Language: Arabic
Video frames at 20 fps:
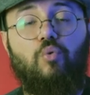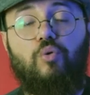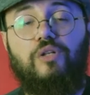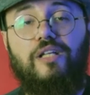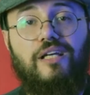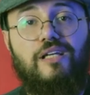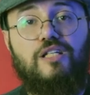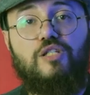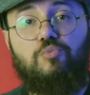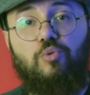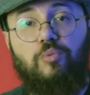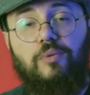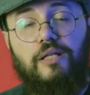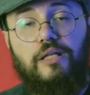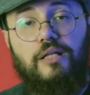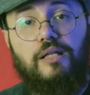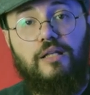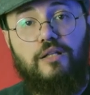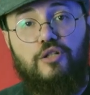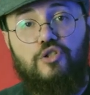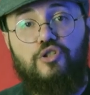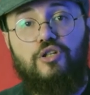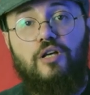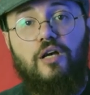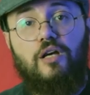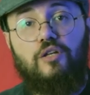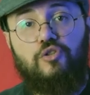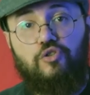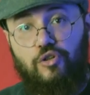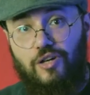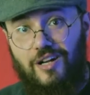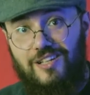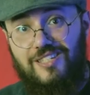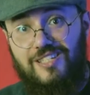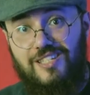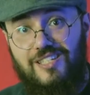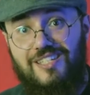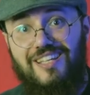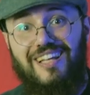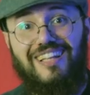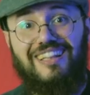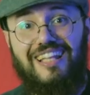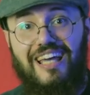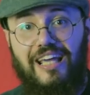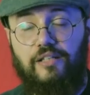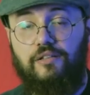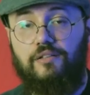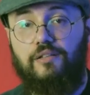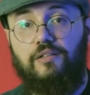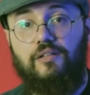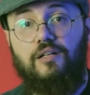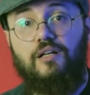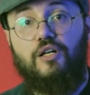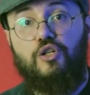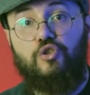وده اسمه بالانجلش translator